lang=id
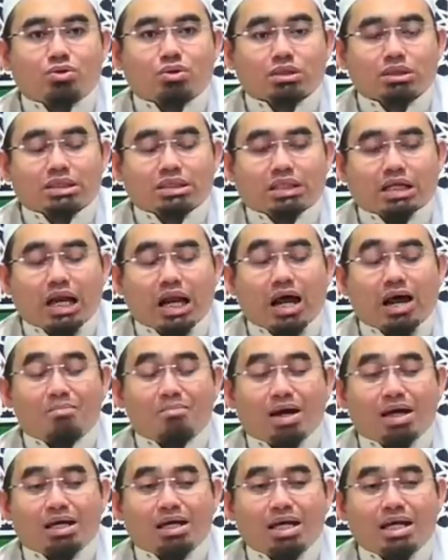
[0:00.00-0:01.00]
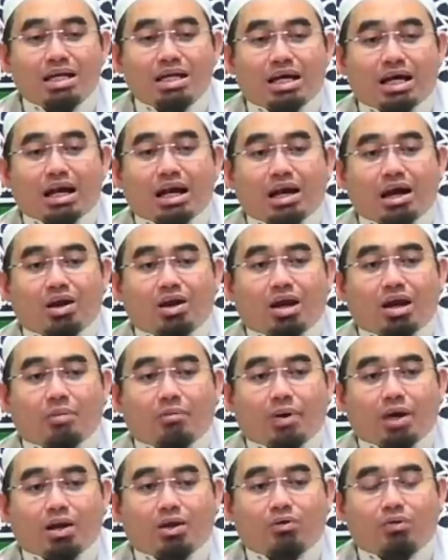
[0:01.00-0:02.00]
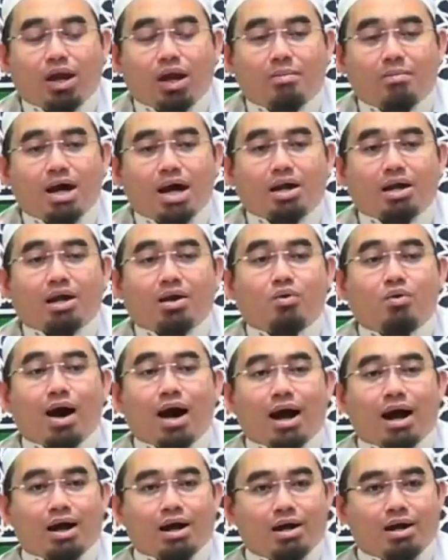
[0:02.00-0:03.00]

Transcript: selama ini dikenal oleh para ulama ada dua